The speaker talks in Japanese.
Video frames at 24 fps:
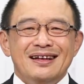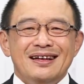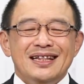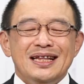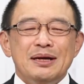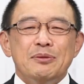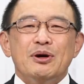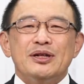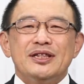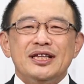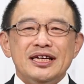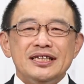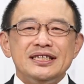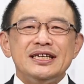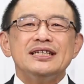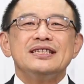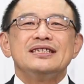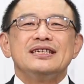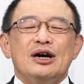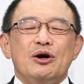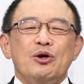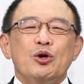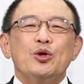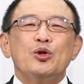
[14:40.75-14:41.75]
でも私た
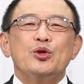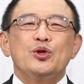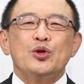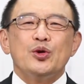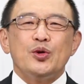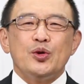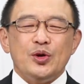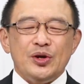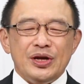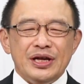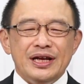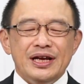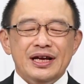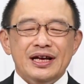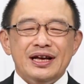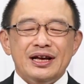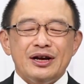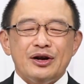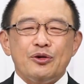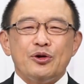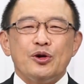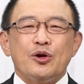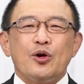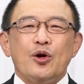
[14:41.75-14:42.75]
ちが本当に
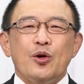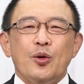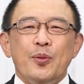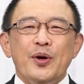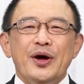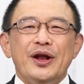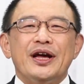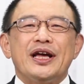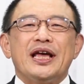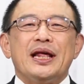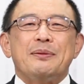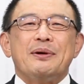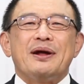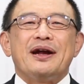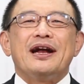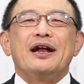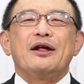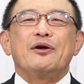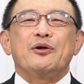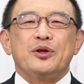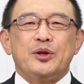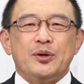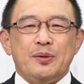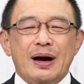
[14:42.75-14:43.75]
この覚えなければなら
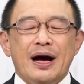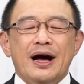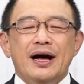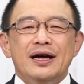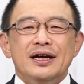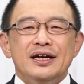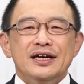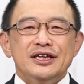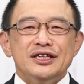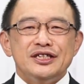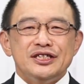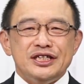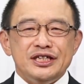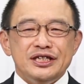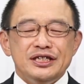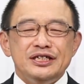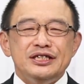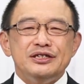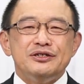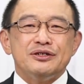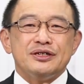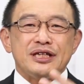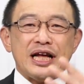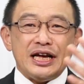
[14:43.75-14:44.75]
ないことは信
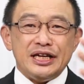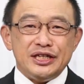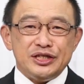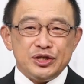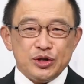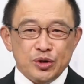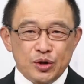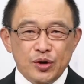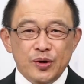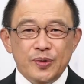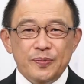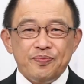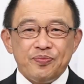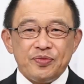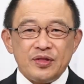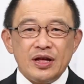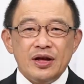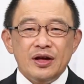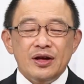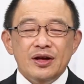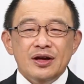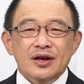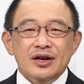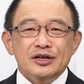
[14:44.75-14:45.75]
じる対象
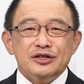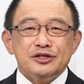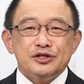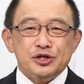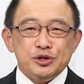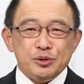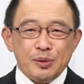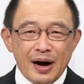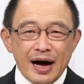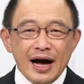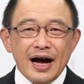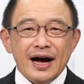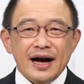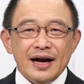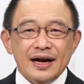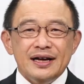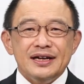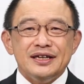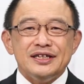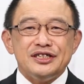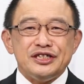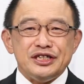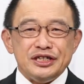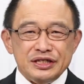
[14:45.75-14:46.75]
主は
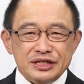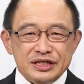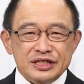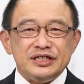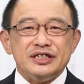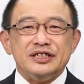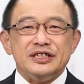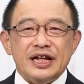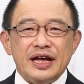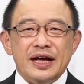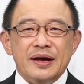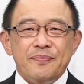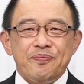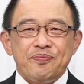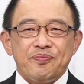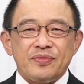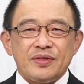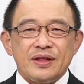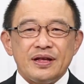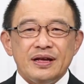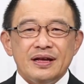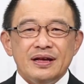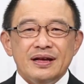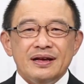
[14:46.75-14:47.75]
真実で
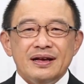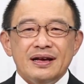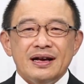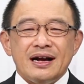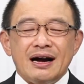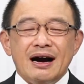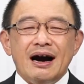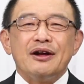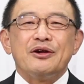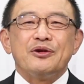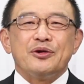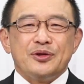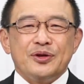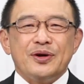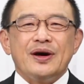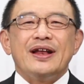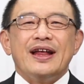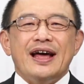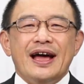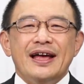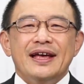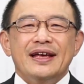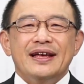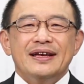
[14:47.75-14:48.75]
変わることが
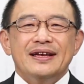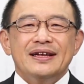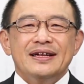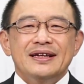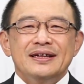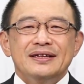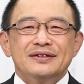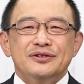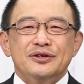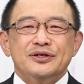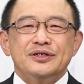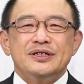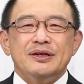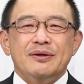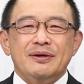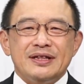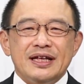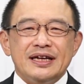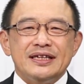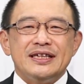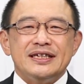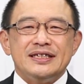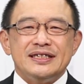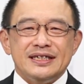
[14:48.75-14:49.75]
ないそして
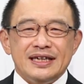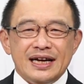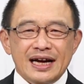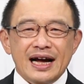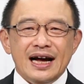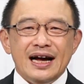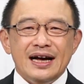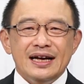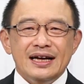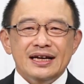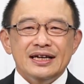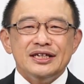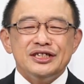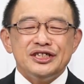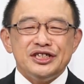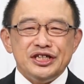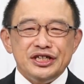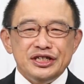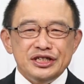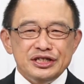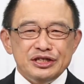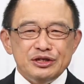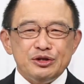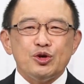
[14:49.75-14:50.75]
私たちが
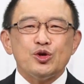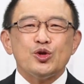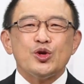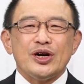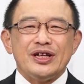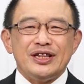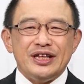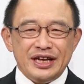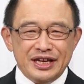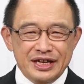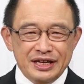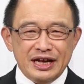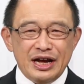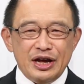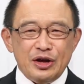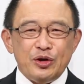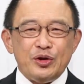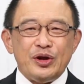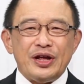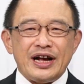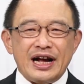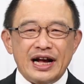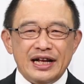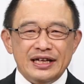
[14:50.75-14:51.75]
信じることができないよ
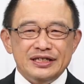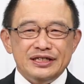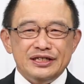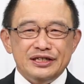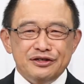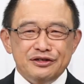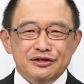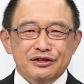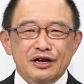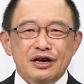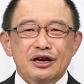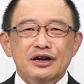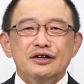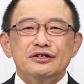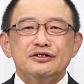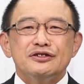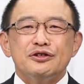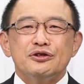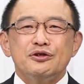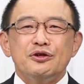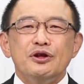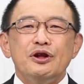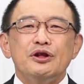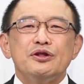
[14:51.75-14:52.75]
うに感じる
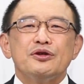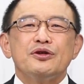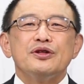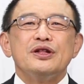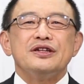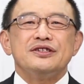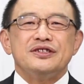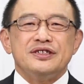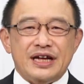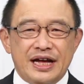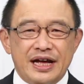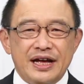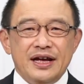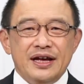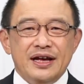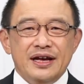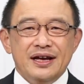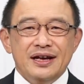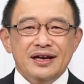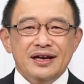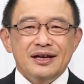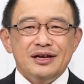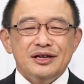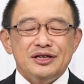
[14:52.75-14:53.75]
そのような時でさえ
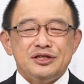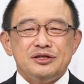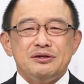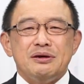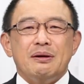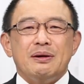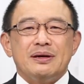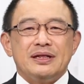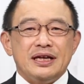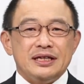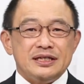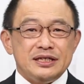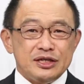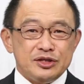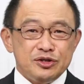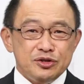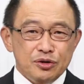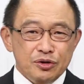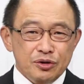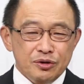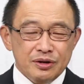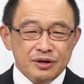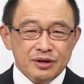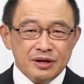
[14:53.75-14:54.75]
主は私たち
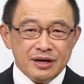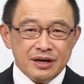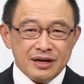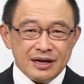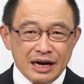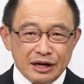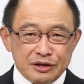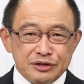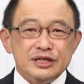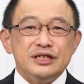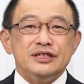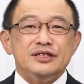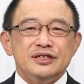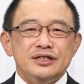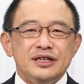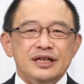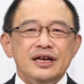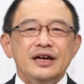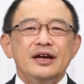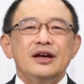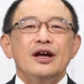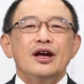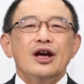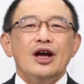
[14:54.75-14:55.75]
を確実
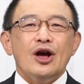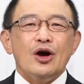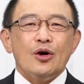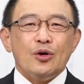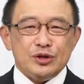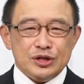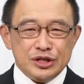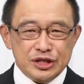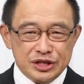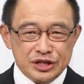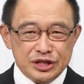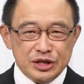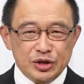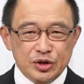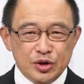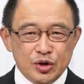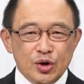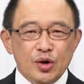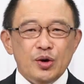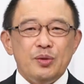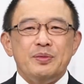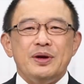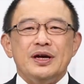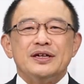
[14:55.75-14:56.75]
にご自身
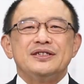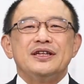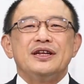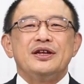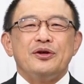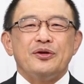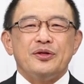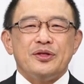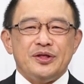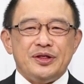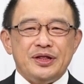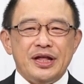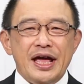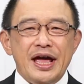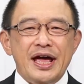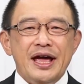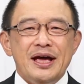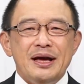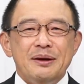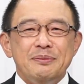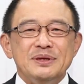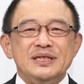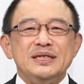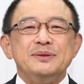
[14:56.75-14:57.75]
の御業によって
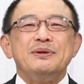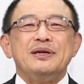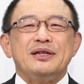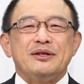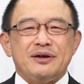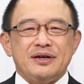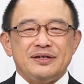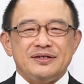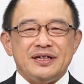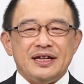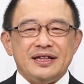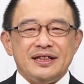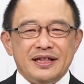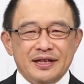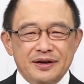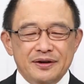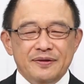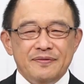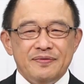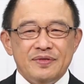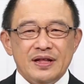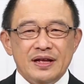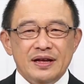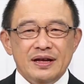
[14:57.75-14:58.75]
導いてくださっている
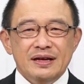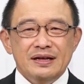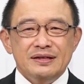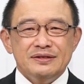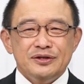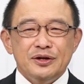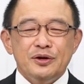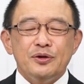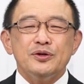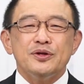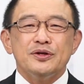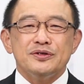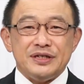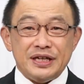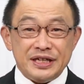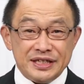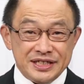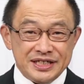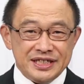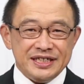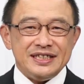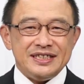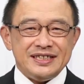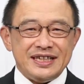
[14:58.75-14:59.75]
そのことをぜひ
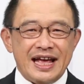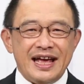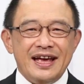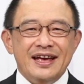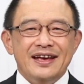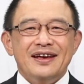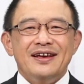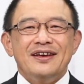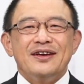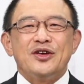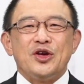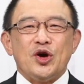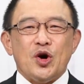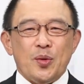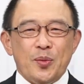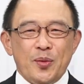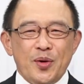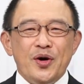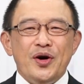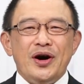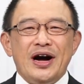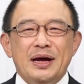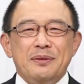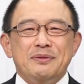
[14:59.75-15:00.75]
信じて今日
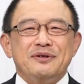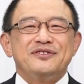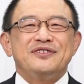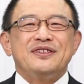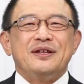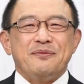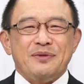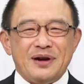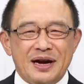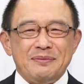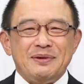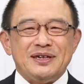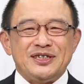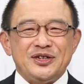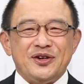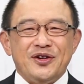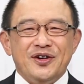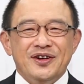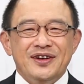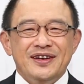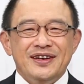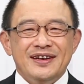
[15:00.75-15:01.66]
も歩ませてもらいましょ